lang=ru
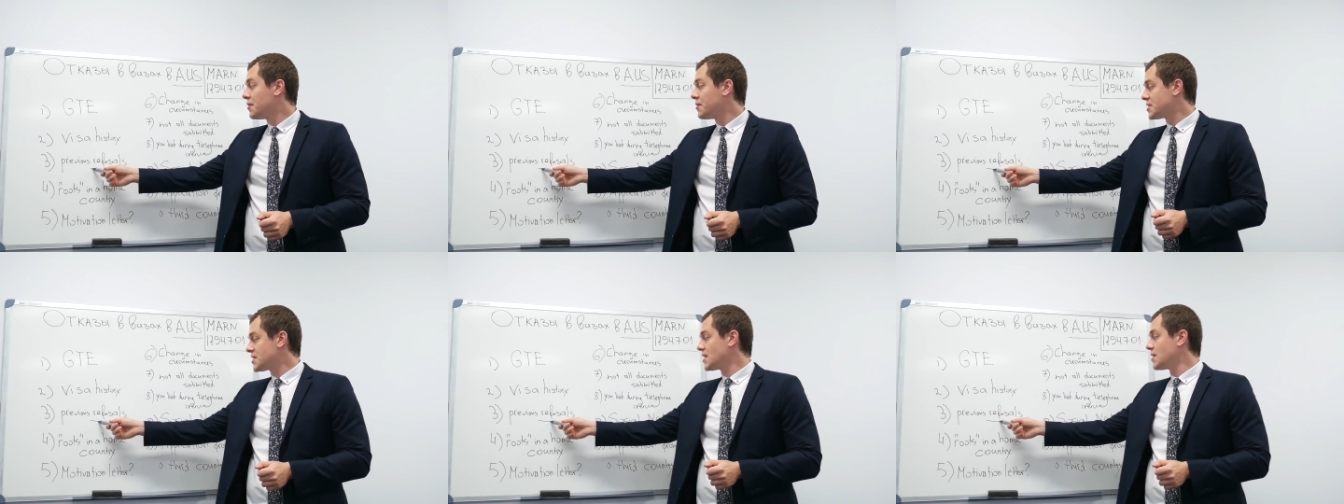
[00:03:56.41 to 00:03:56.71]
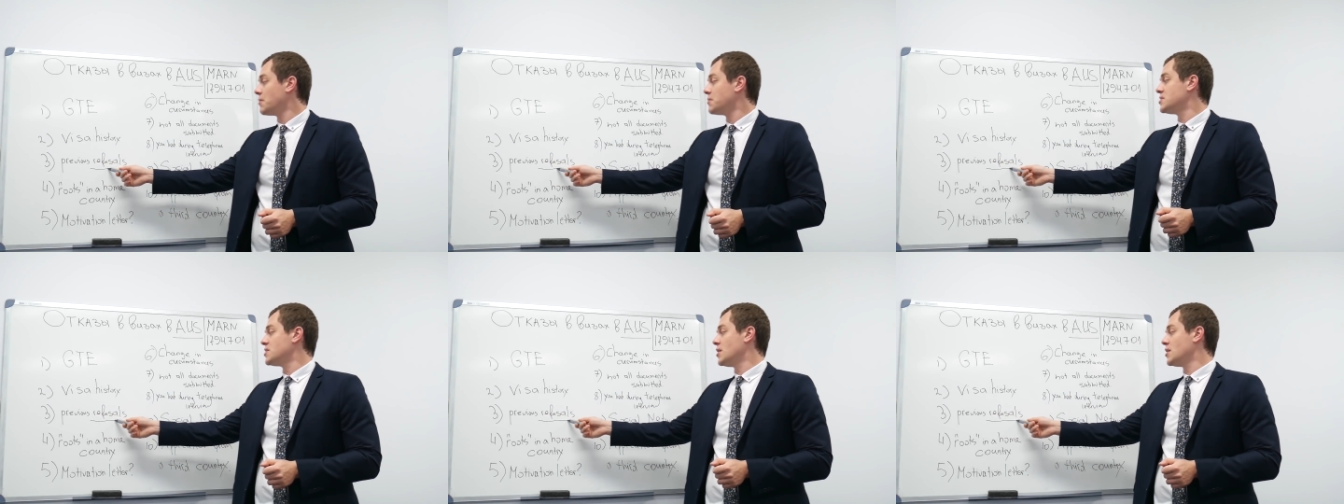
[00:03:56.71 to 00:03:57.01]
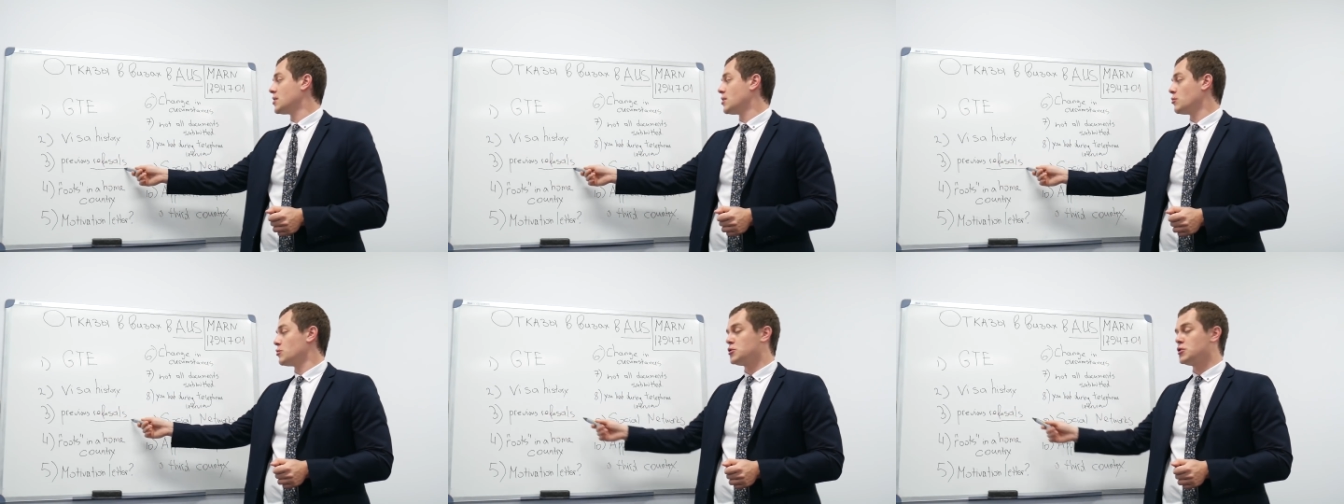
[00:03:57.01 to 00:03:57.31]
На самом
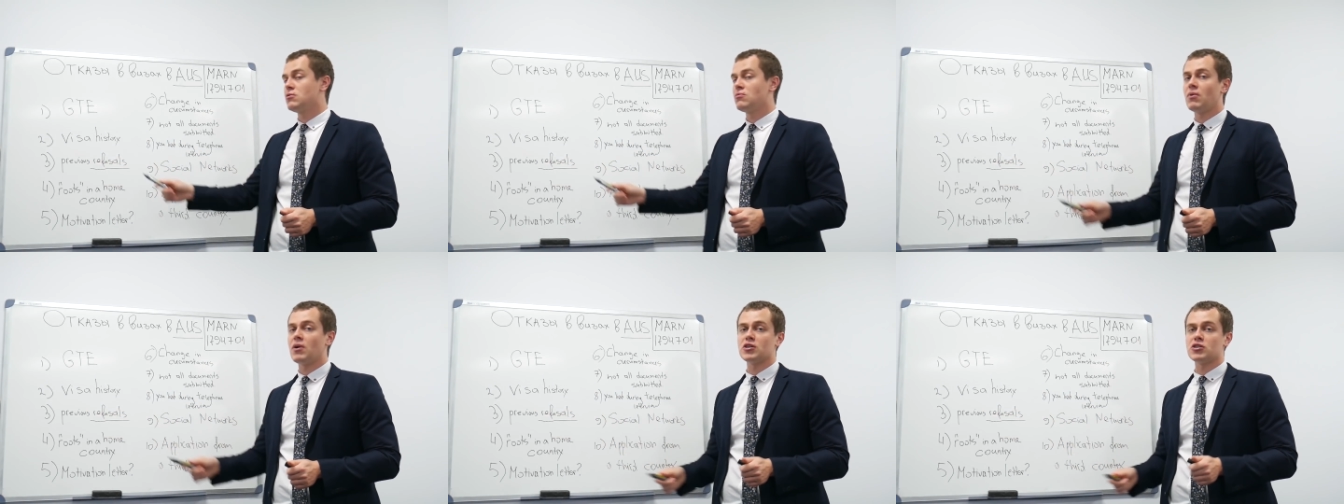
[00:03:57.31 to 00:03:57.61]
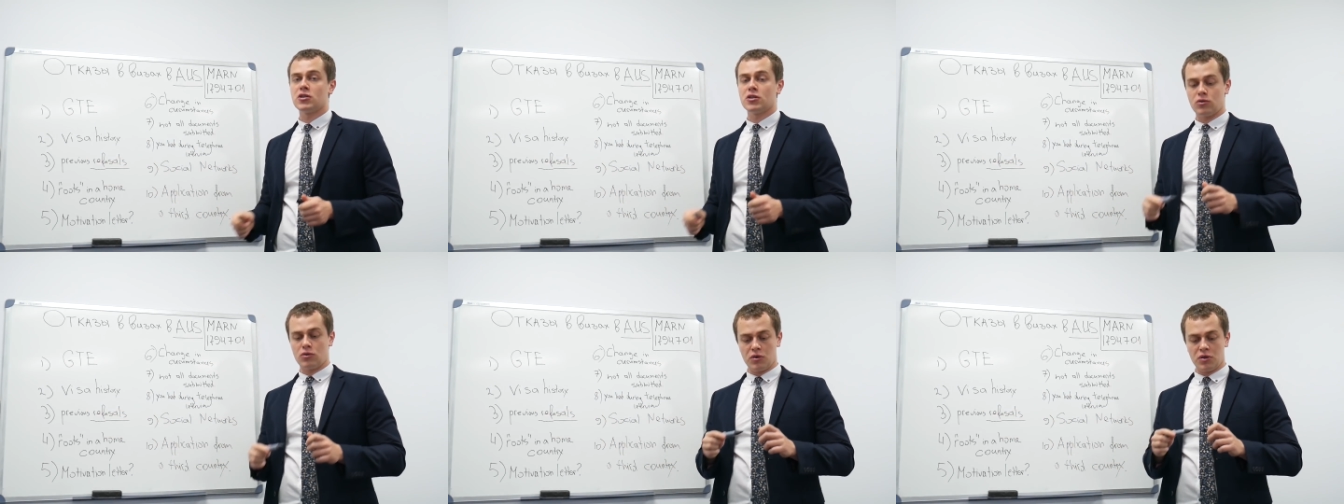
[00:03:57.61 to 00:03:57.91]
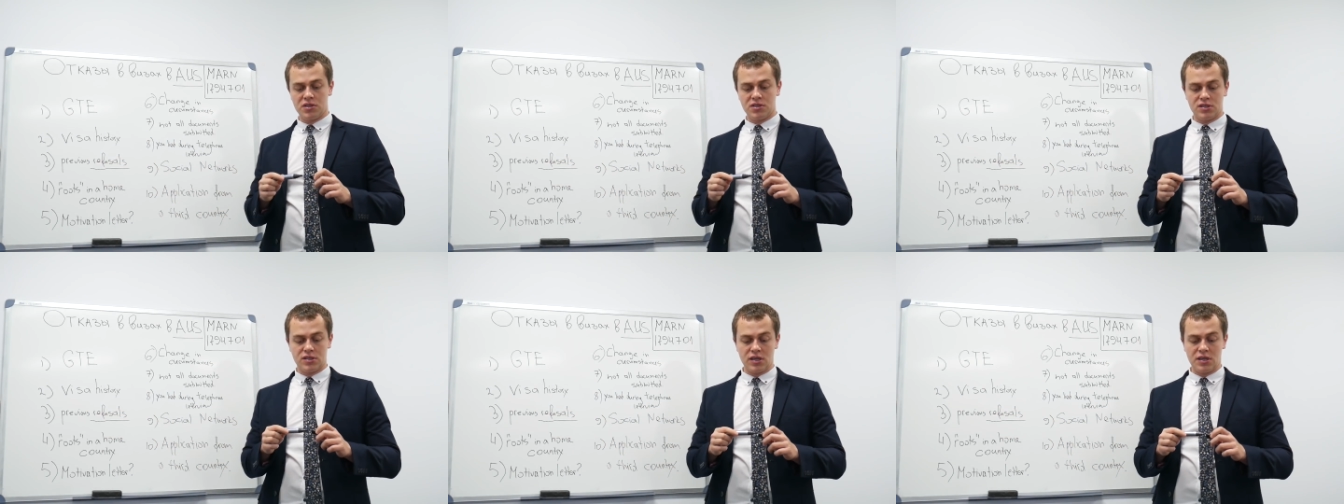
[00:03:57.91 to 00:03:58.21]
деле это очень важно, то
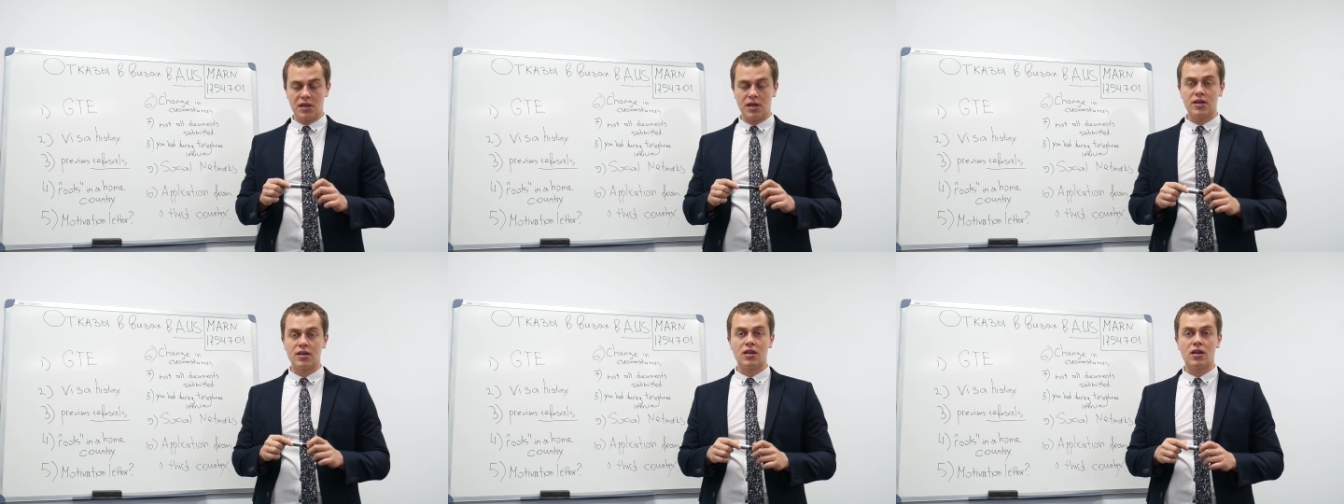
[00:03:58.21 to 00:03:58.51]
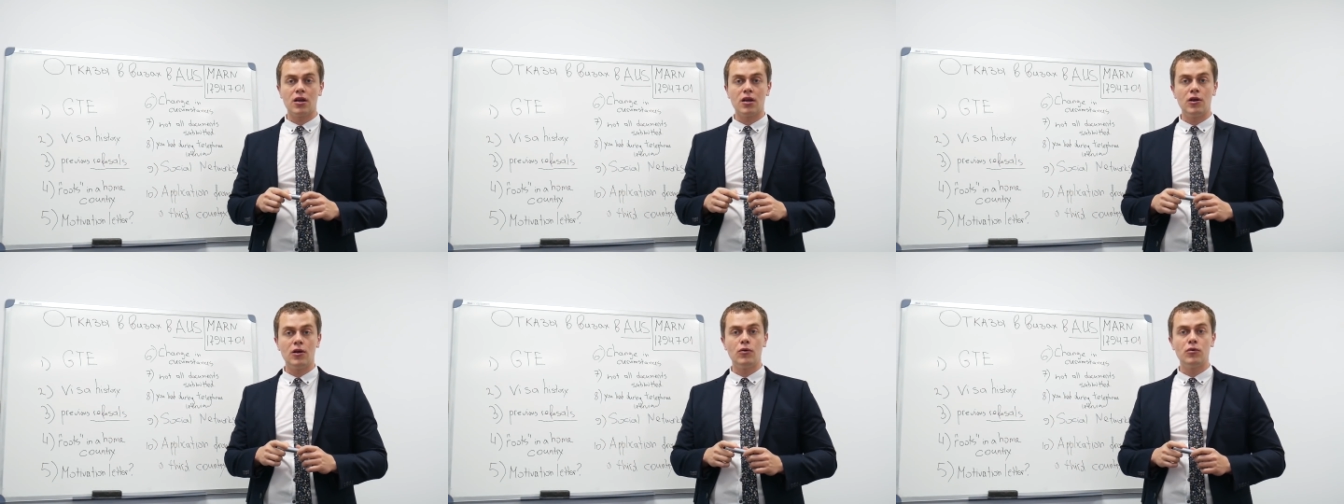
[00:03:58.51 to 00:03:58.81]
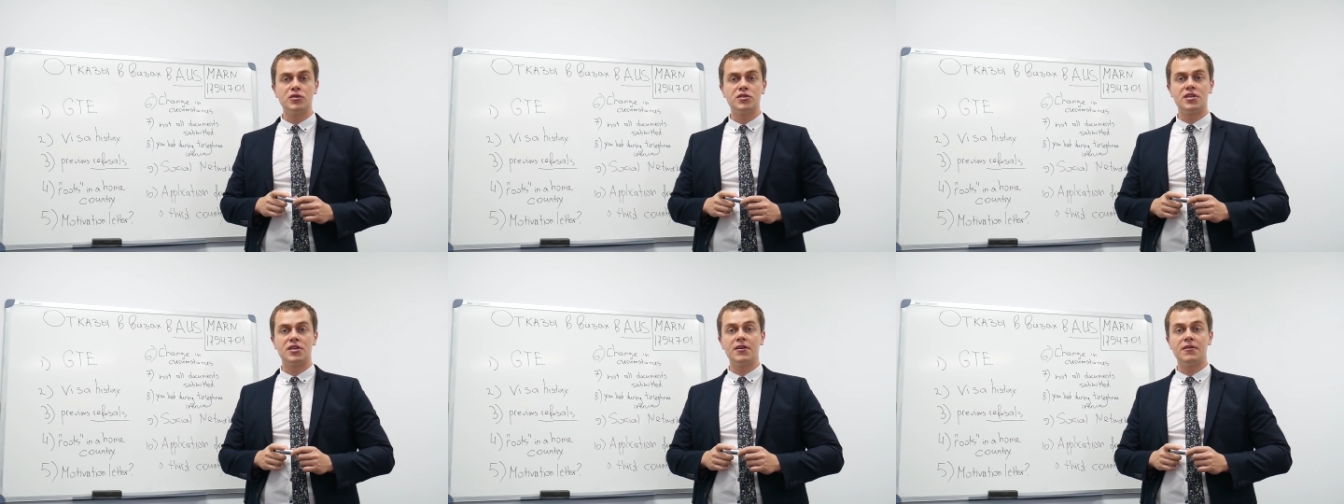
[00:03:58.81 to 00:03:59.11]
есть некоторые
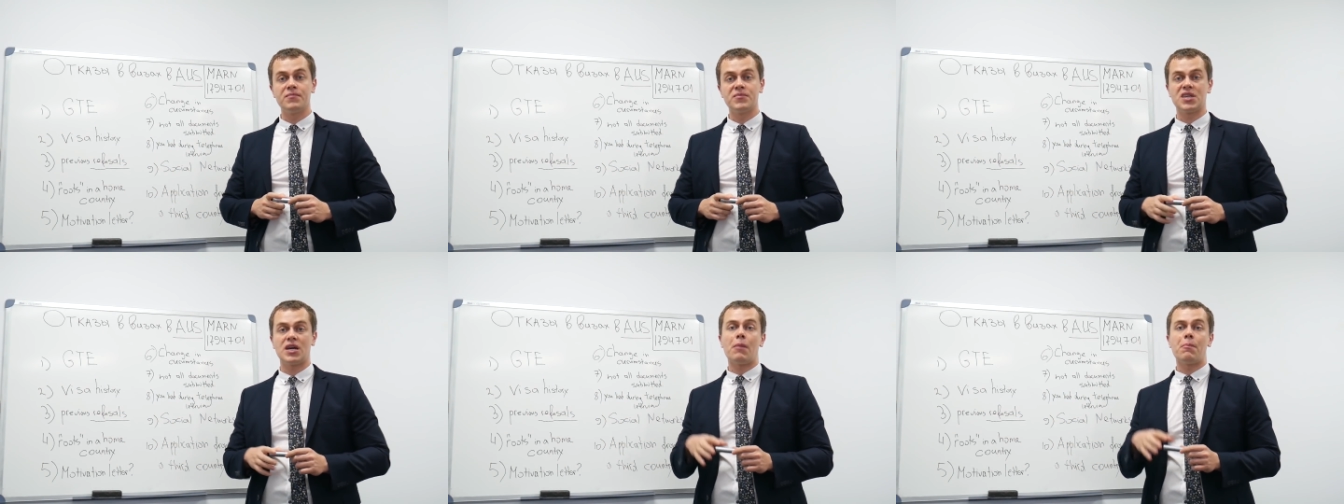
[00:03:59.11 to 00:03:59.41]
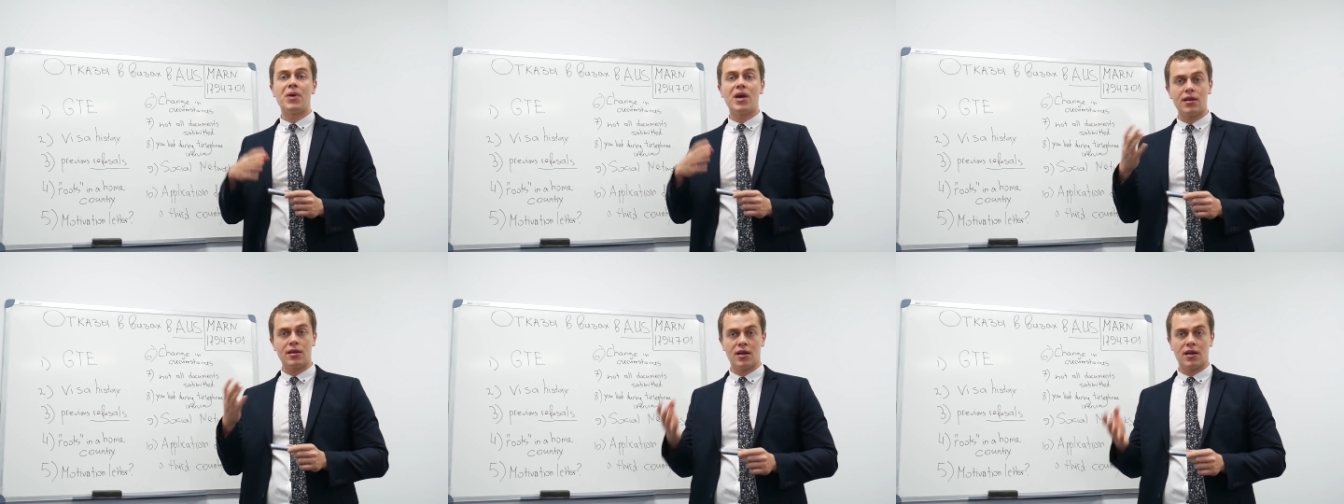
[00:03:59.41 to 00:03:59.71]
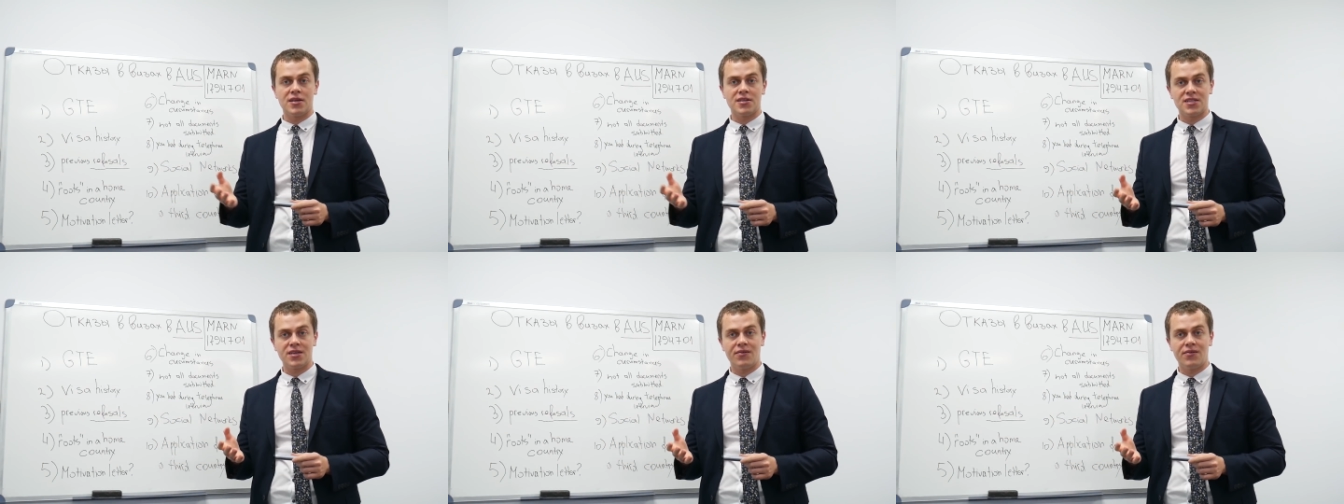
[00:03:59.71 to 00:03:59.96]
люди, опять-таки